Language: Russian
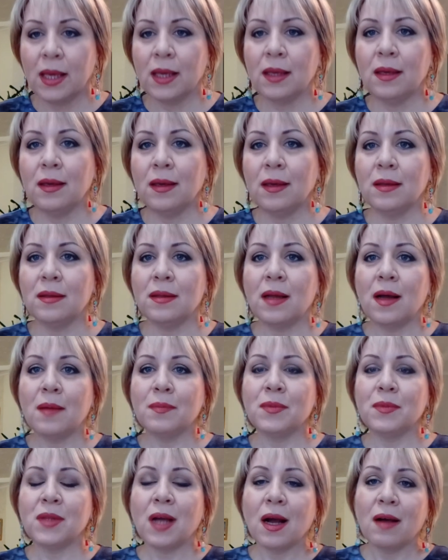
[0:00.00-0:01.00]
И
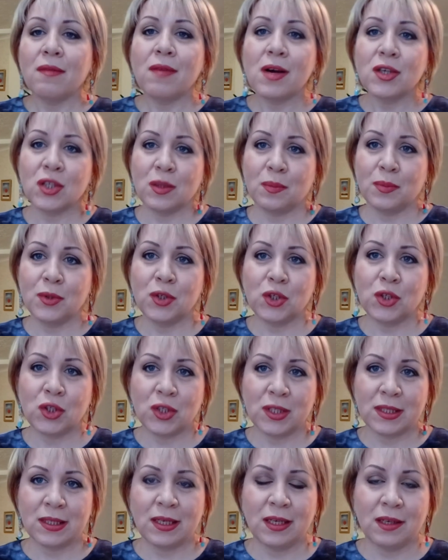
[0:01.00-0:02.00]
нам так важно быть
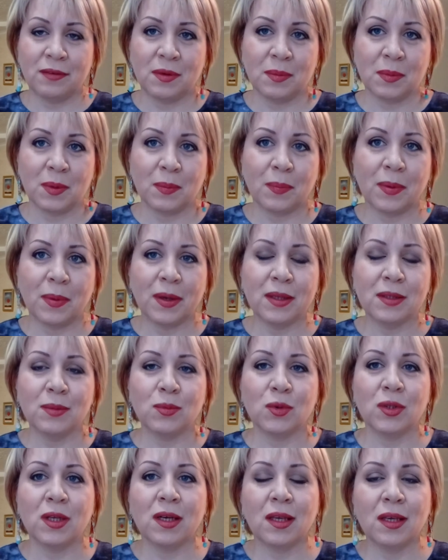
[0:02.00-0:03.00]
счастливыми.
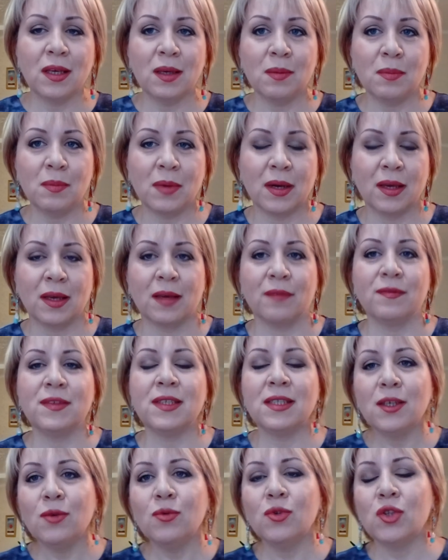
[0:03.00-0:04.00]
Поэтому, дорогие мои,
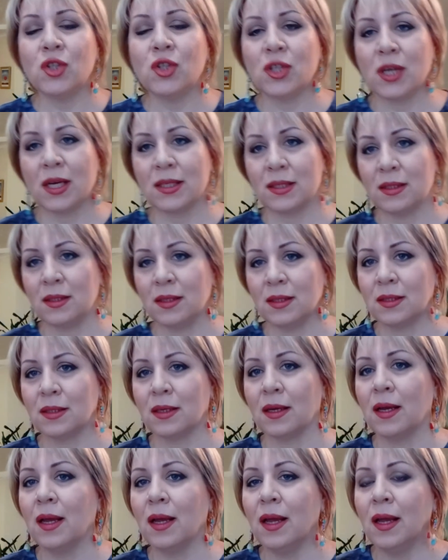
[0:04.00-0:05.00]
все
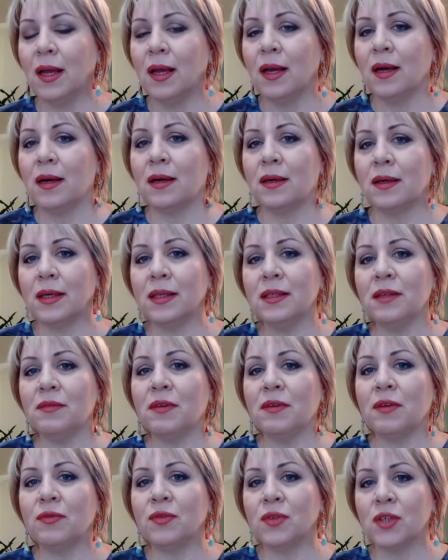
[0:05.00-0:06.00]
участницы а,
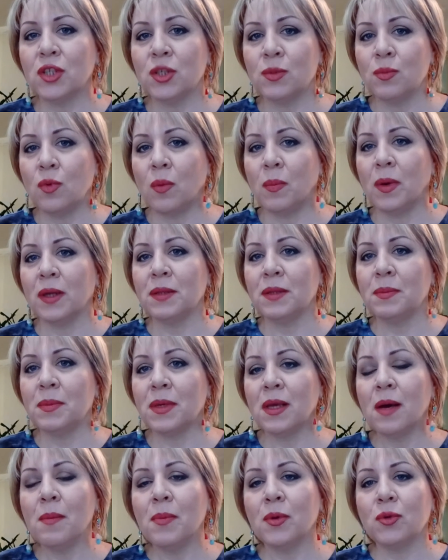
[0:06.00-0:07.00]
этого флешмоба от
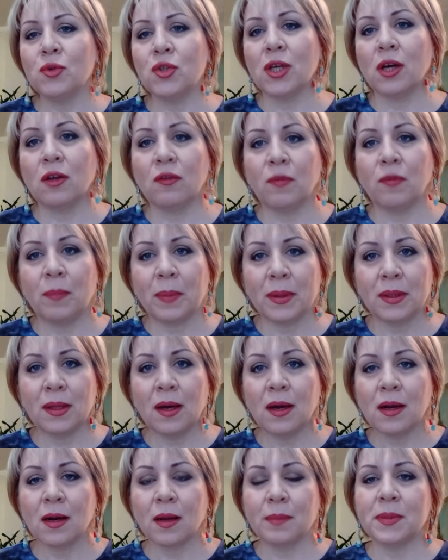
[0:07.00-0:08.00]
меня получают в
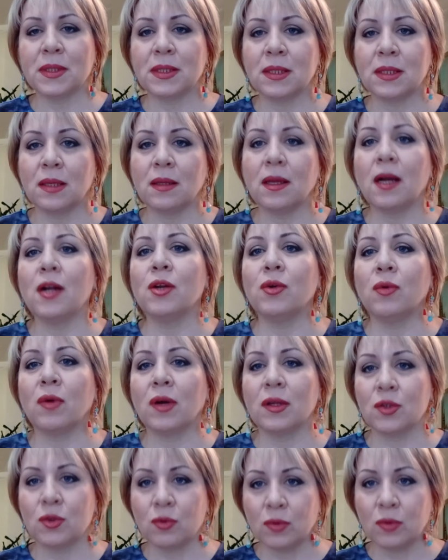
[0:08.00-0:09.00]
подарок персональную
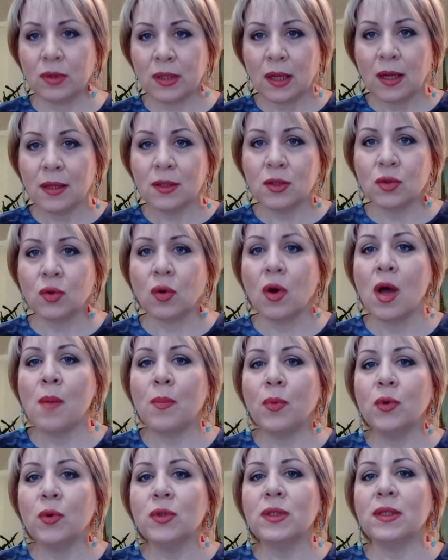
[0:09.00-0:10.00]
консультацию
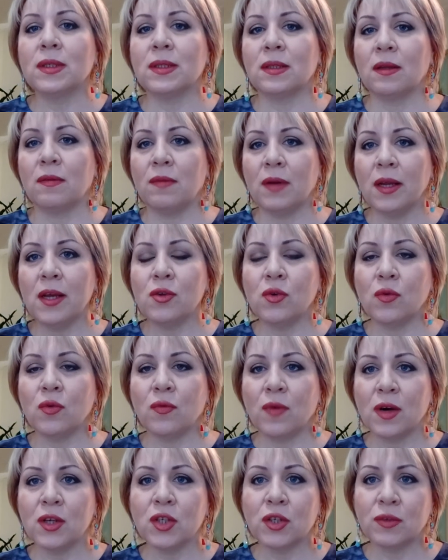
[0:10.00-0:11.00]
по составлению
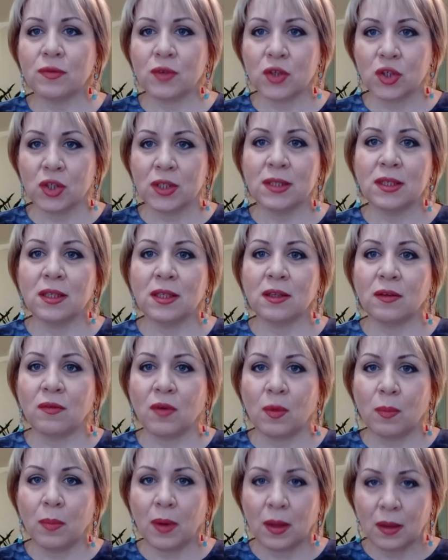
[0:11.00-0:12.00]
вашего
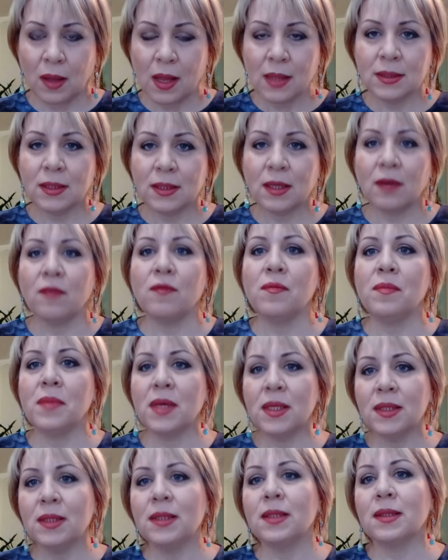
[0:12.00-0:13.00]
жизненного баланса
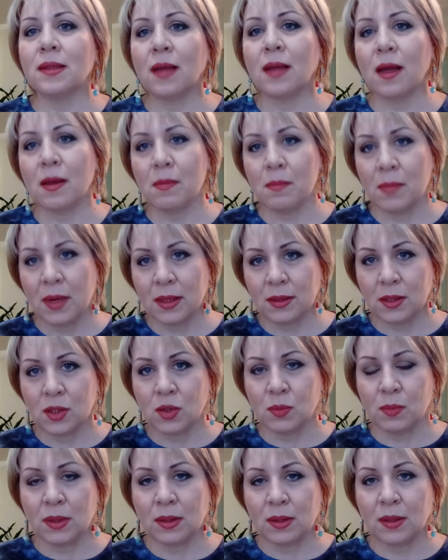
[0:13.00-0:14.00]
вместе с
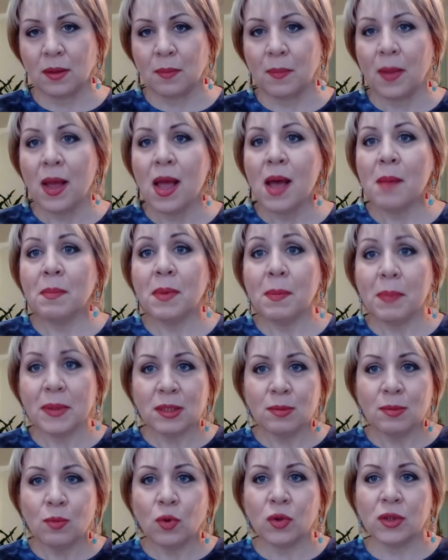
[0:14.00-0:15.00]
тайм-менеджментом. Мы
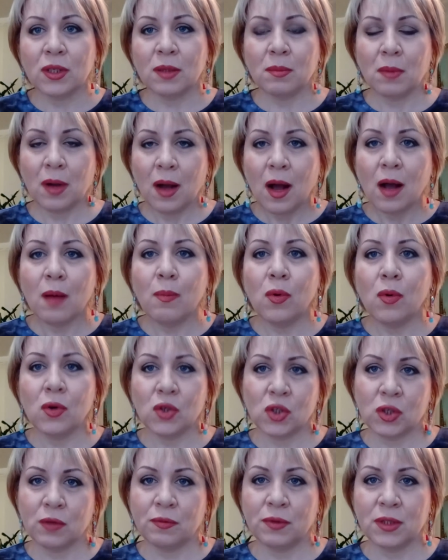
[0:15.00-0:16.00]
посмотрим, как
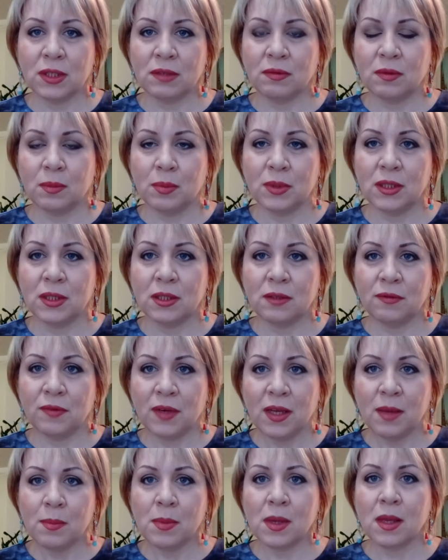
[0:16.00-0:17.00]
больше высвободить
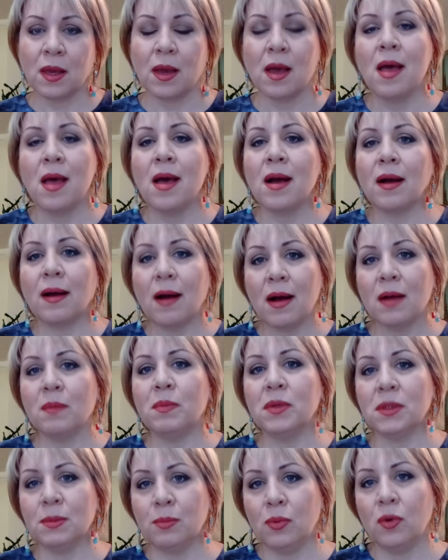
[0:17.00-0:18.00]
времени, как
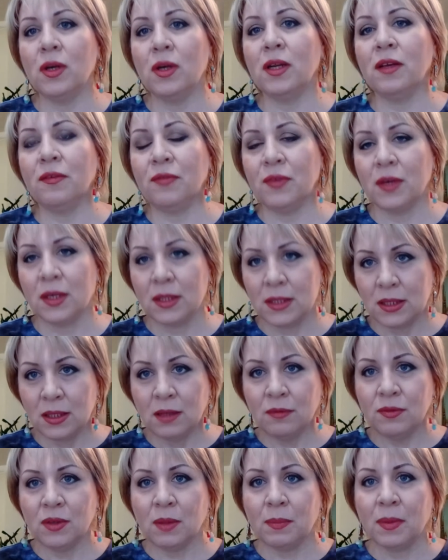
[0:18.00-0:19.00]
быть более
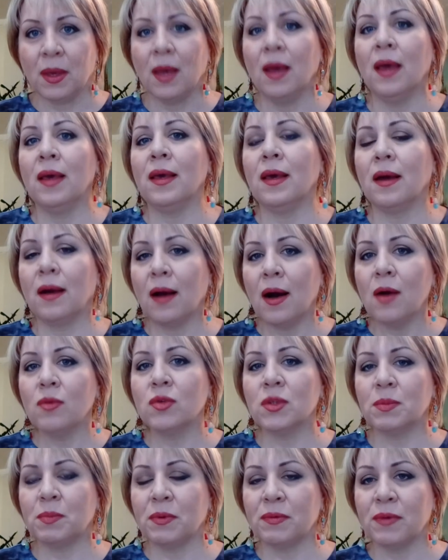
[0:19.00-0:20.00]
эффективными и как
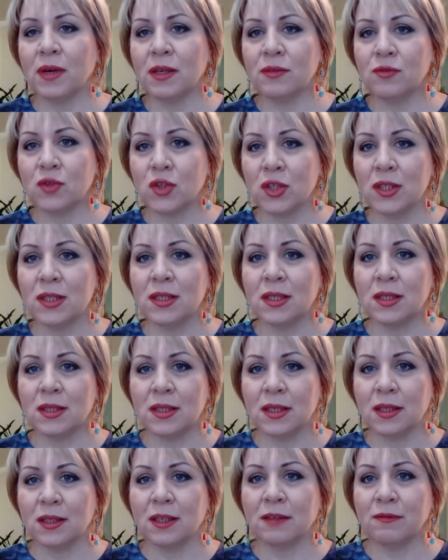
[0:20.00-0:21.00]
успевать в жизни
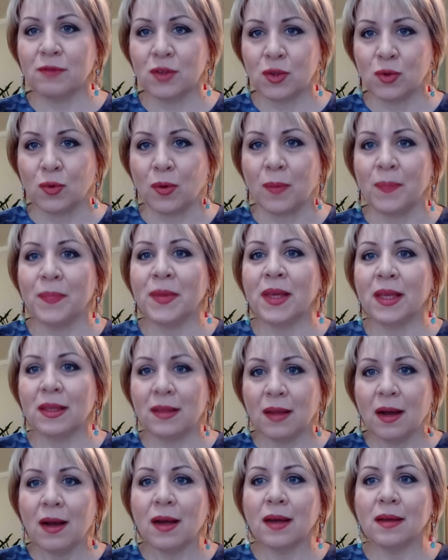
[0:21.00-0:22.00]
делать все.
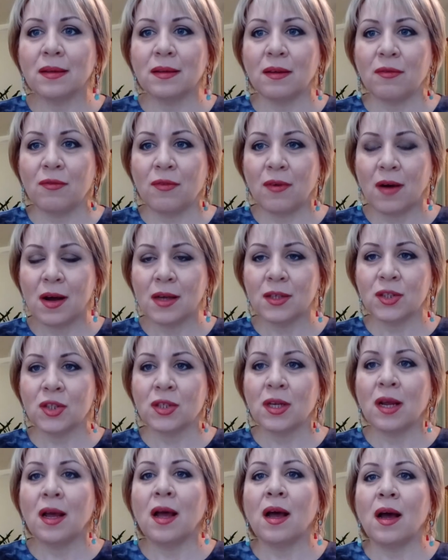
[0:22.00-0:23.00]
Итак, это ваш
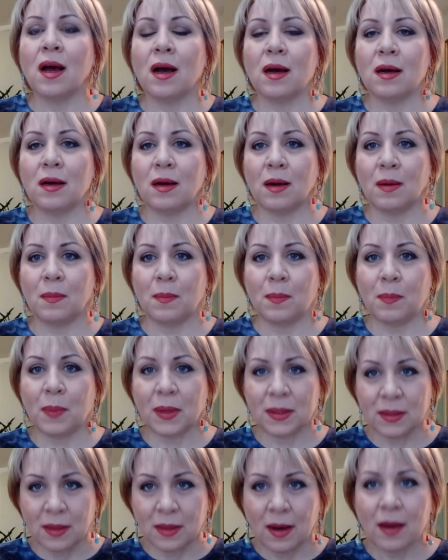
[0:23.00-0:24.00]
а,
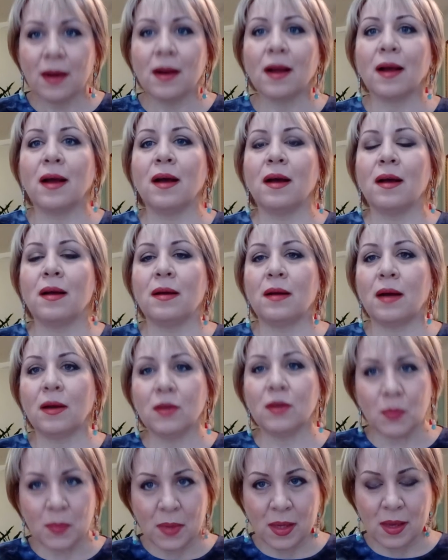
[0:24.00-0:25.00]
подарок
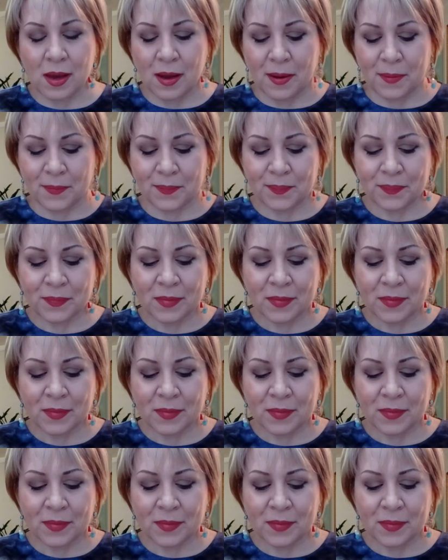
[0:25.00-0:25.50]
от меня.